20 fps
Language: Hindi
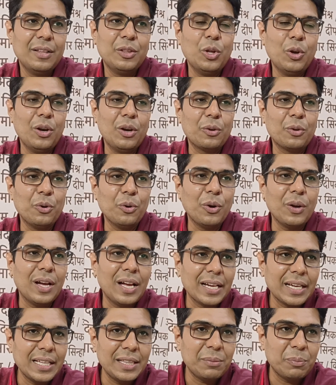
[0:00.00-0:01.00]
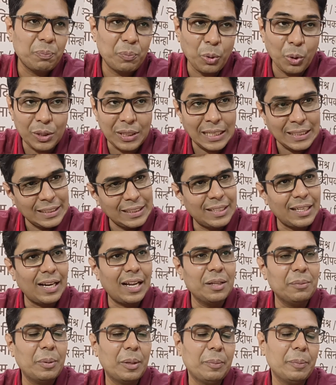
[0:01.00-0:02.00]
दो लड़कों को लगा के पोत आते थे
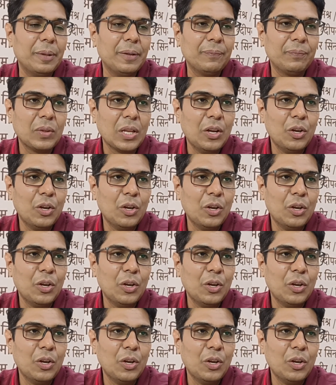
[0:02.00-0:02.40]
रात भर में